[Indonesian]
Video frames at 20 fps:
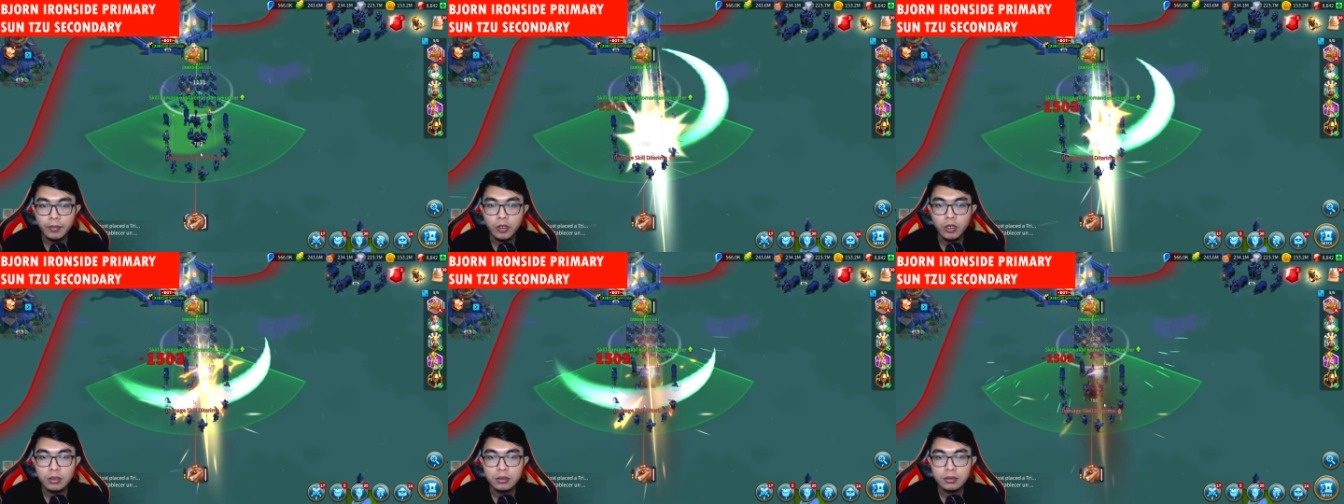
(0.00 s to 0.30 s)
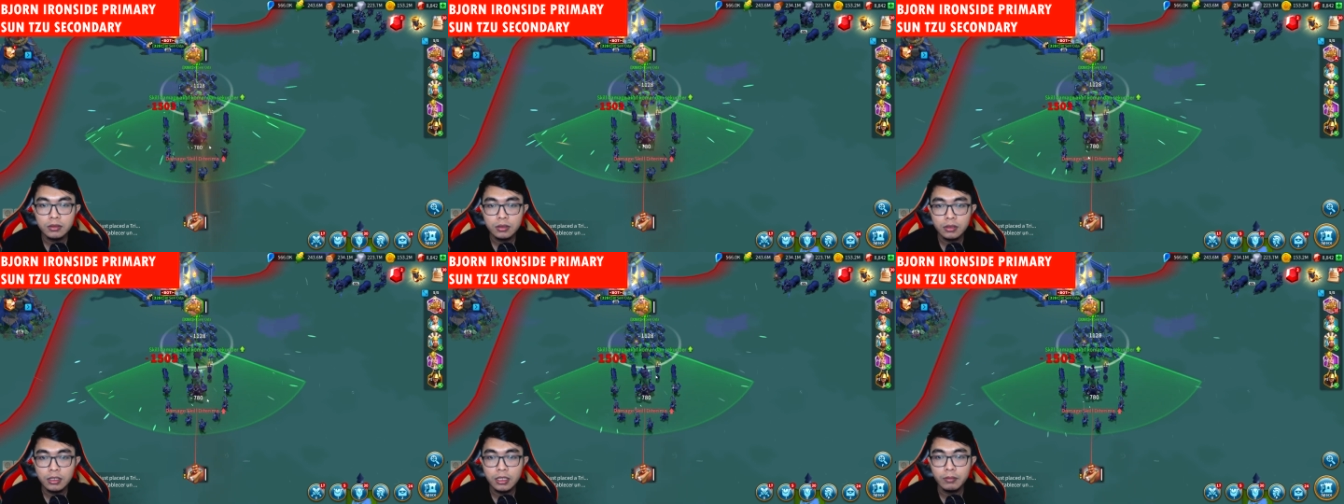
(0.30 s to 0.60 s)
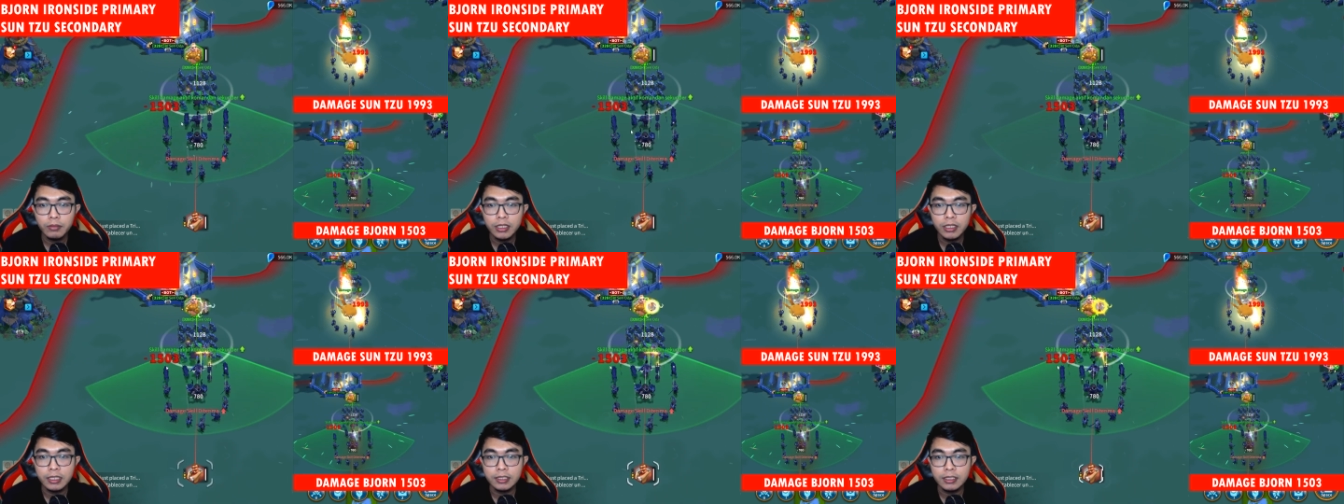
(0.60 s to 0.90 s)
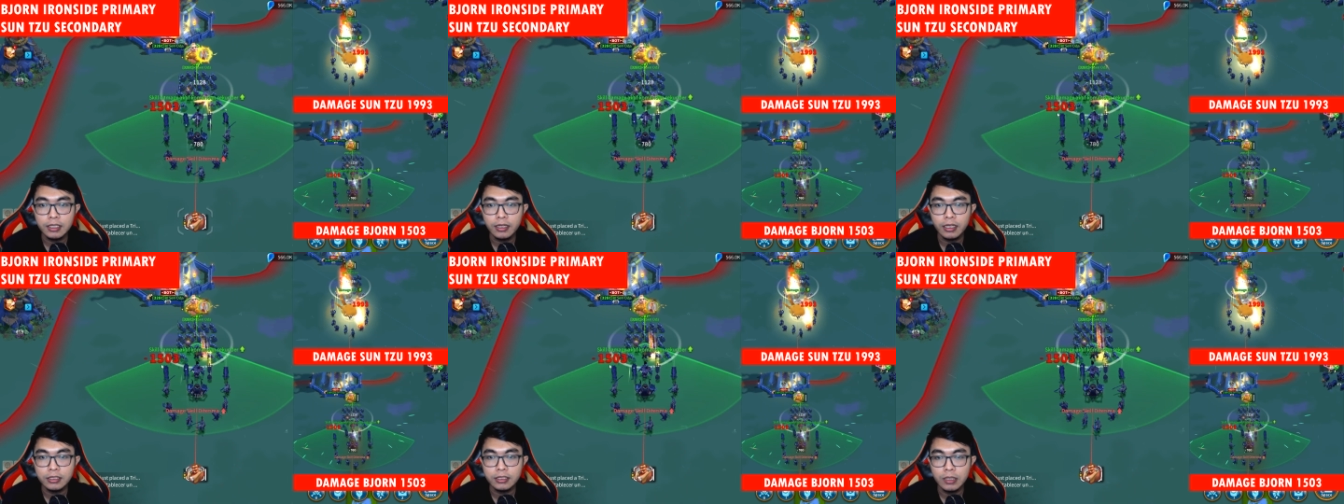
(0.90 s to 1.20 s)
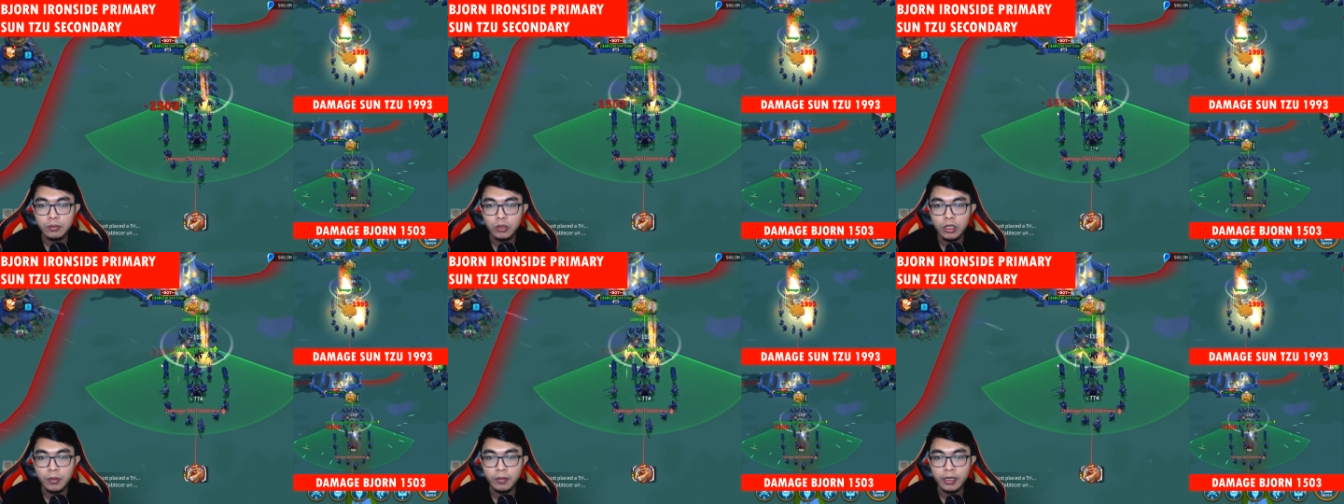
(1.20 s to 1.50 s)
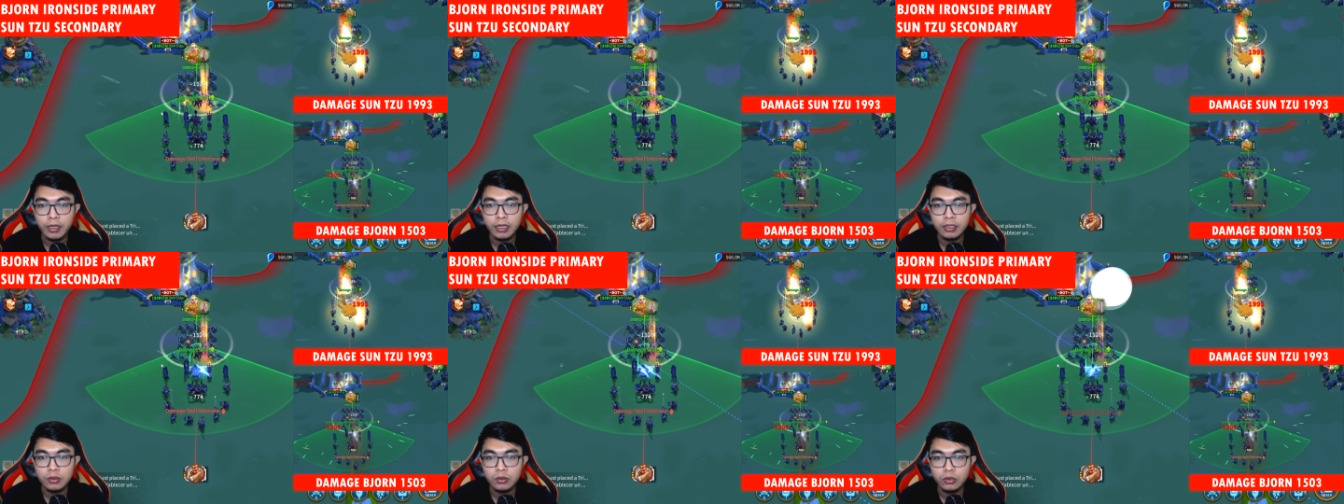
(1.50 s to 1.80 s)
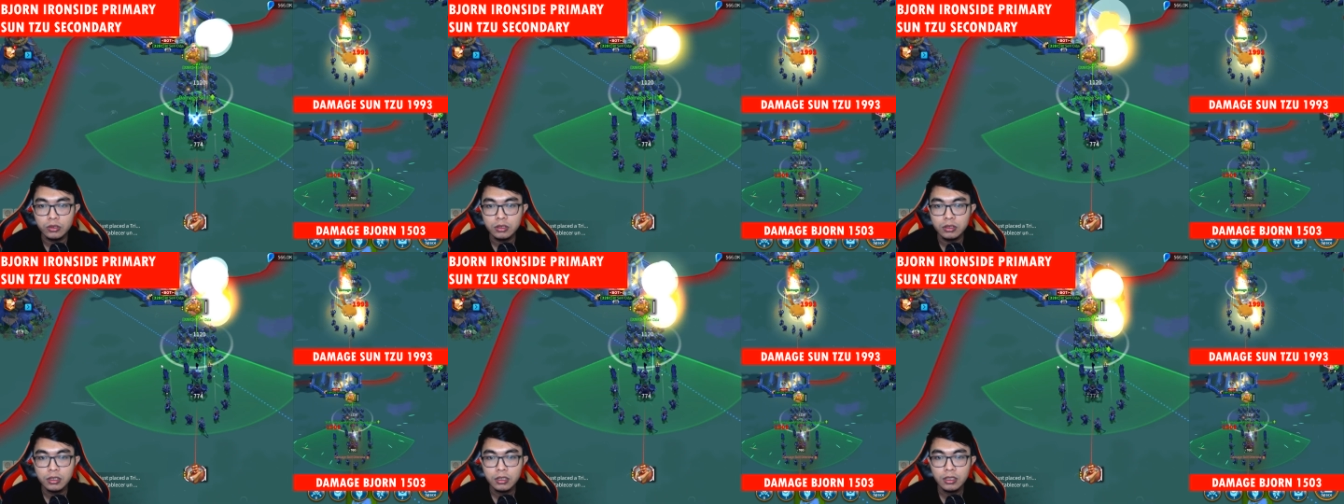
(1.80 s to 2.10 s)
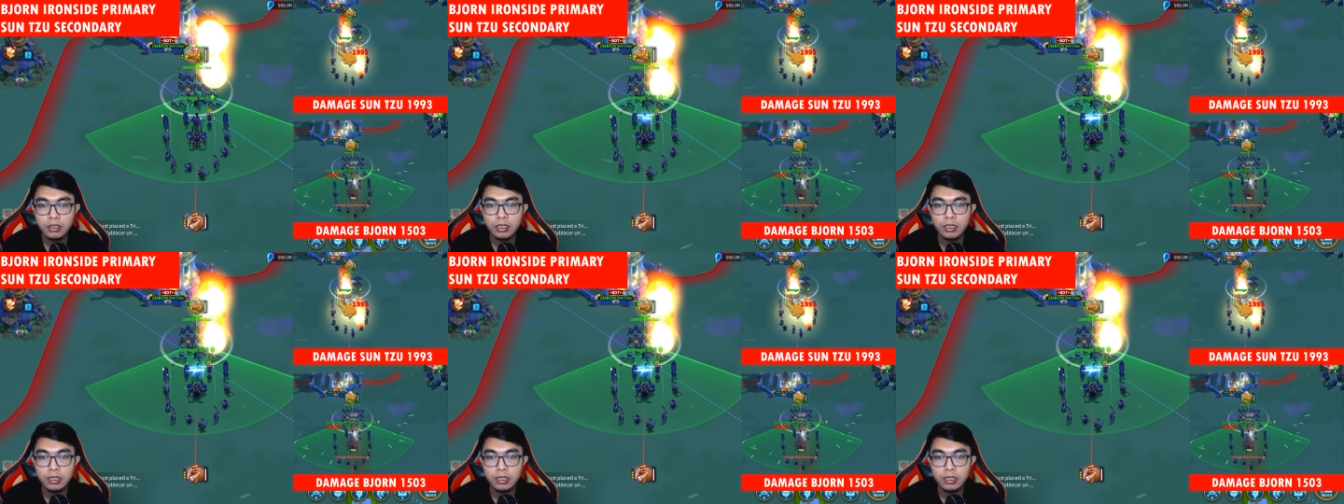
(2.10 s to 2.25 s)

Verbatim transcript: Bjorn lebih kecil ya, 1500.